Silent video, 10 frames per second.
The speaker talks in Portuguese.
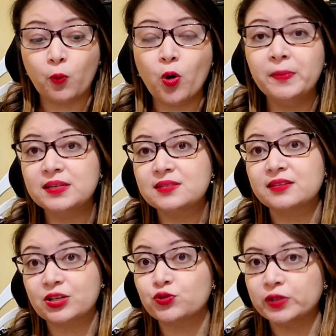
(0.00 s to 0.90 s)
é um
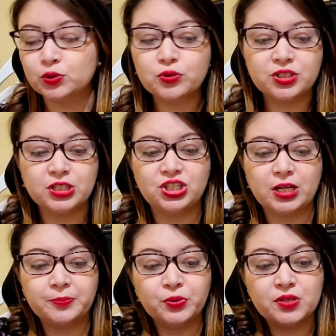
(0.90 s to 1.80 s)
romance da juventude da Jane,